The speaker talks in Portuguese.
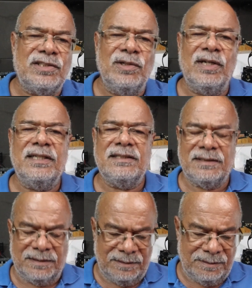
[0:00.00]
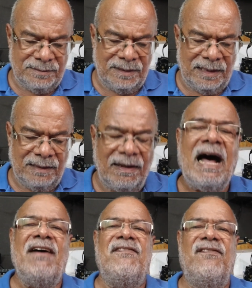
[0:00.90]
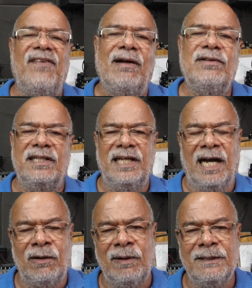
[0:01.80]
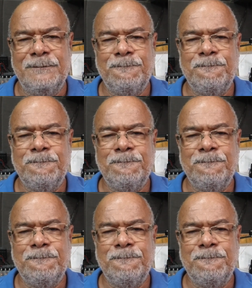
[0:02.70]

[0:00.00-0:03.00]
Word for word: todas, a falta de água.